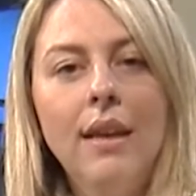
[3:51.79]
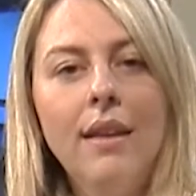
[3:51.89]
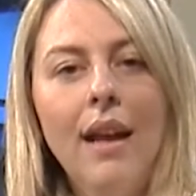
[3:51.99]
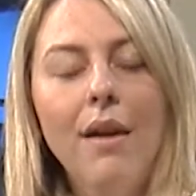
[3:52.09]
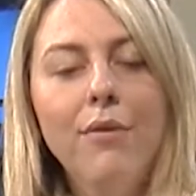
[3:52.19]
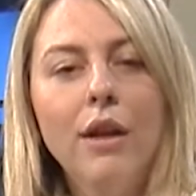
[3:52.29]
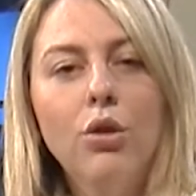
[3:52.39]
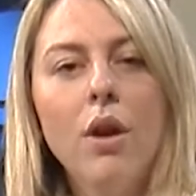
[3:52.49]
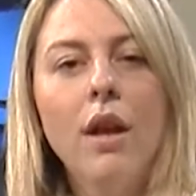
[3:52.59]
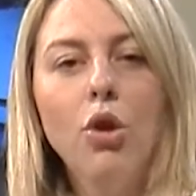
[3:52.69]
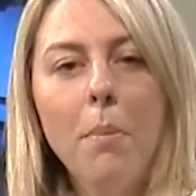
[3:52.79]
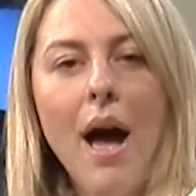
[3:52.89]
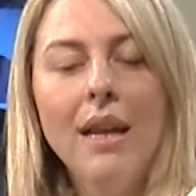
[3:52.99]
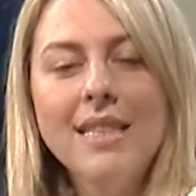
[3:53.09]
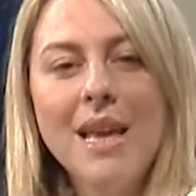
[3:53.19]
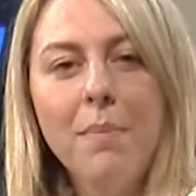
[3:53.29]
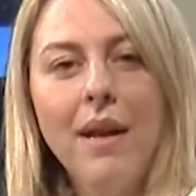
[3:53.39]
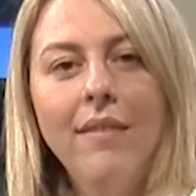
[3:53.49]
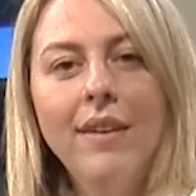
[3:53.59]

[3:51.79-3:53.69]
Rieti Life che torna domani sempre alle